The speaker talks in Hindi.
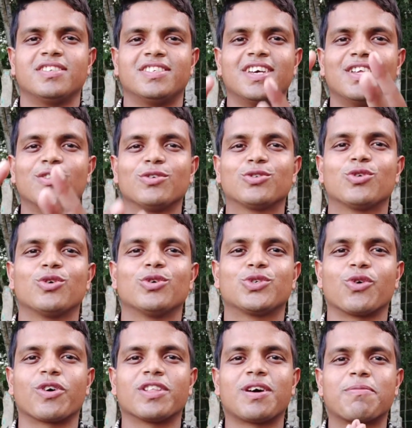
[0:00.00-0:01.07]
जय हिंद दोस्तों
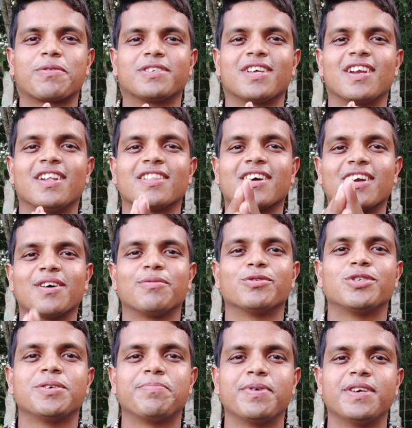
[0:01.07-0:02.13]
स्वागत है आपका चैनल तगड़ा
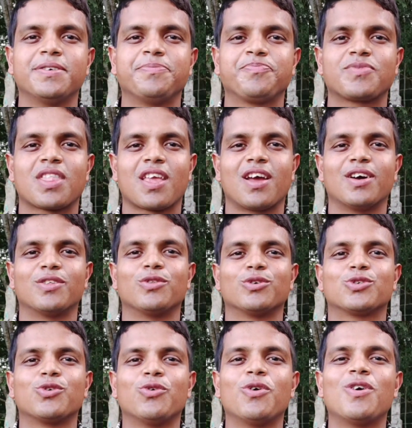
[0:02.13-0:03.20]
फौजी पे
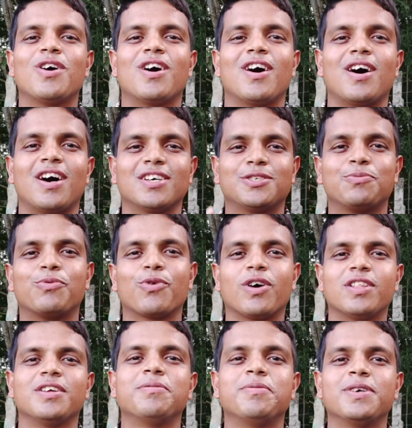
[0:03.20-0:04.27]
दोस्तों आज पूरा
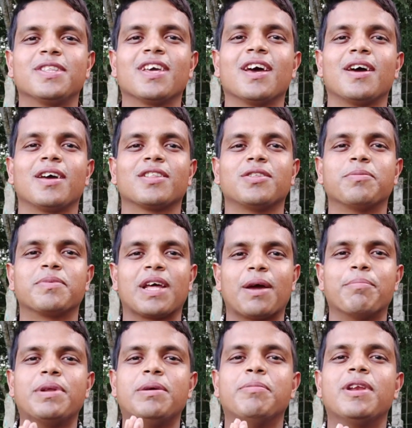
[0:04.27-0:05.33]
दिन बीत गया एकदम टाइम
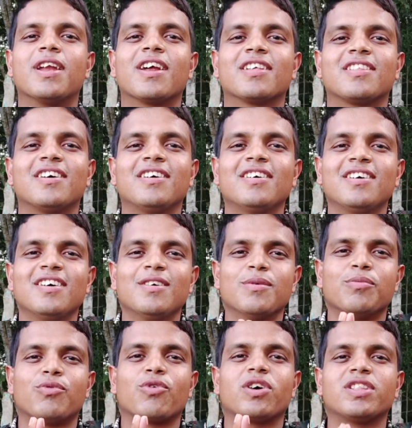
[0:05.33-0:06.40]
नहीं मिल रहा था
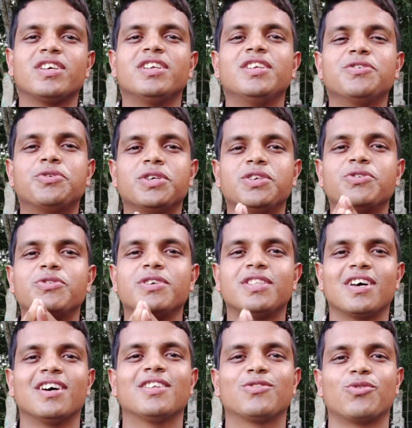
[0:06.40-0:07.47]
पूरा दिन ड्यूटी ड्यूटी
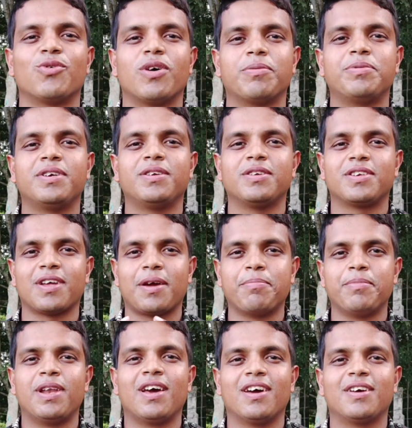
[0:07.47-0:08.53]
था तो अभी टाइम
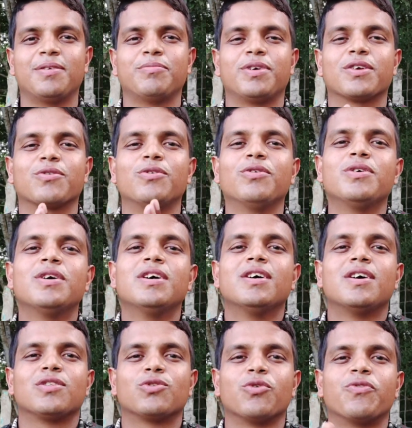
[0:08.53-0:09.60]
मिला है मेरे को
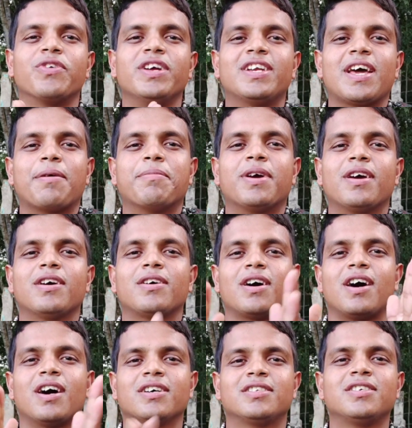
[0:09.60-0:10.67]
तो फ्री टाइम है
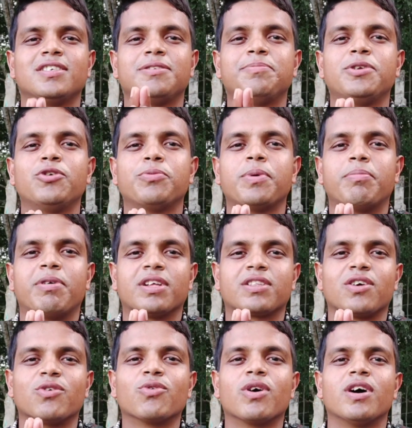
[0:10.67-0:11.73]
आज इस वीडियो पे बात
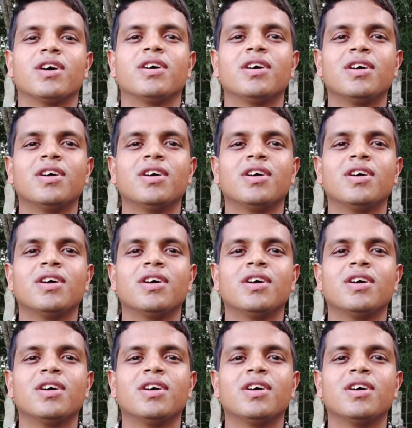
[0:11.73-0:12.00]
करूँगा